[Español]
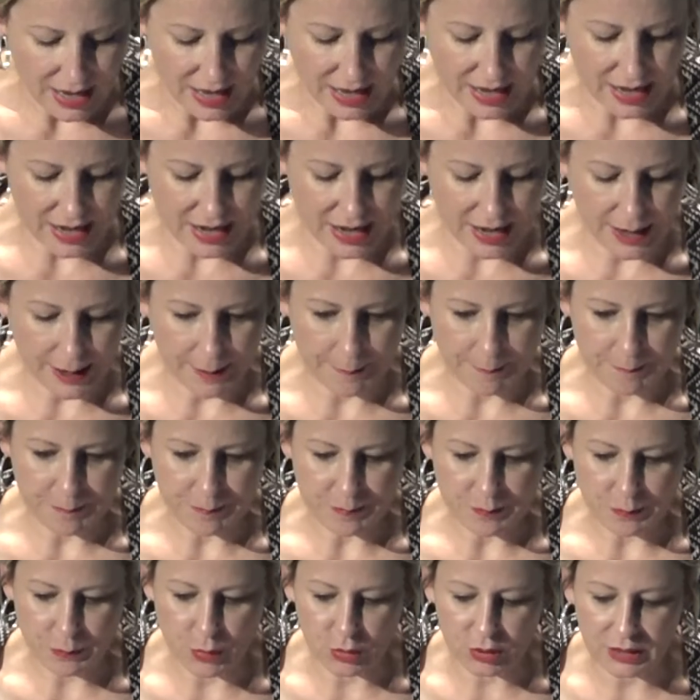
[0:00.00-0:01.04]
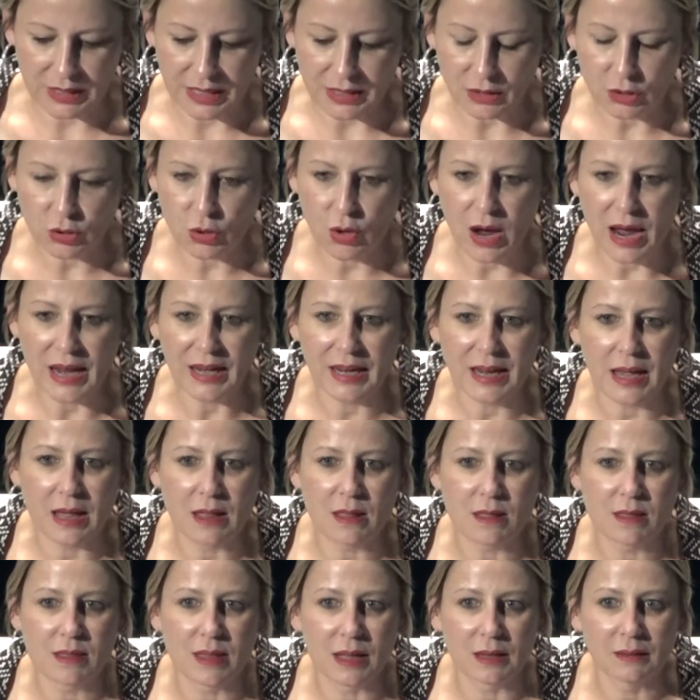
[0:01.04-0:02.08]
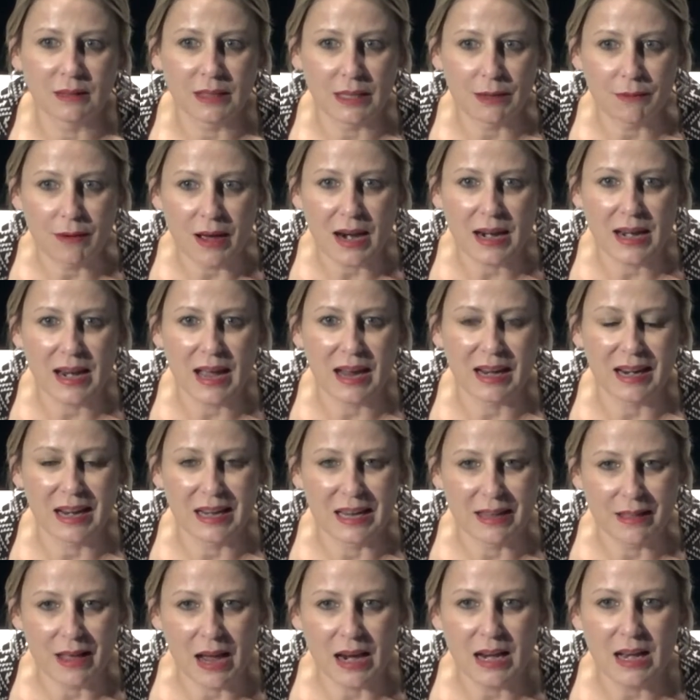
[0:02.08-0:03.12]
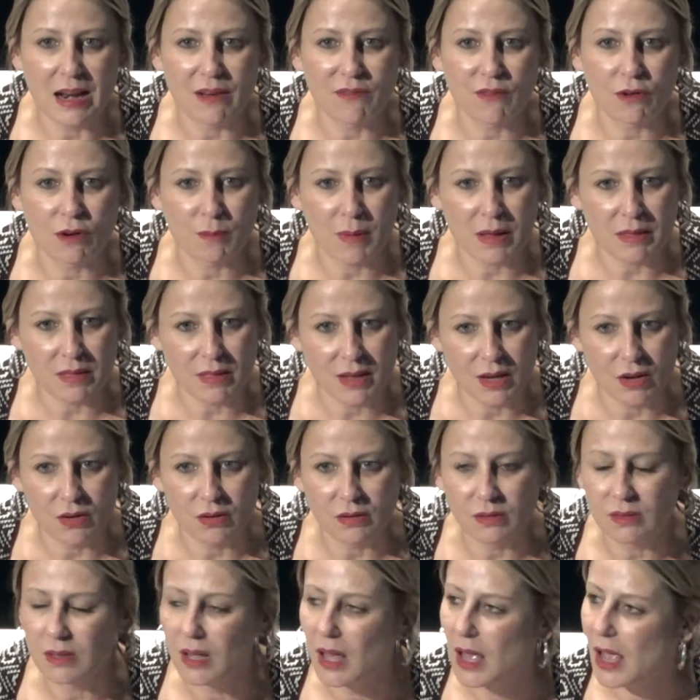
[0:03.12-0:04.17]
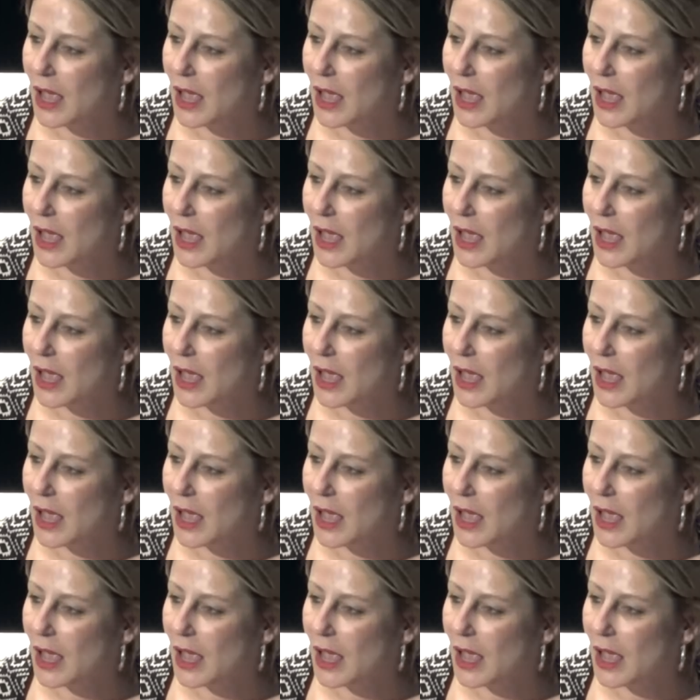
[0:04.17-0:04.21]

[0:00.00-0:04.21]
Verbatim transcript: Em, por tanto, hay que incentivar la calidad y la formación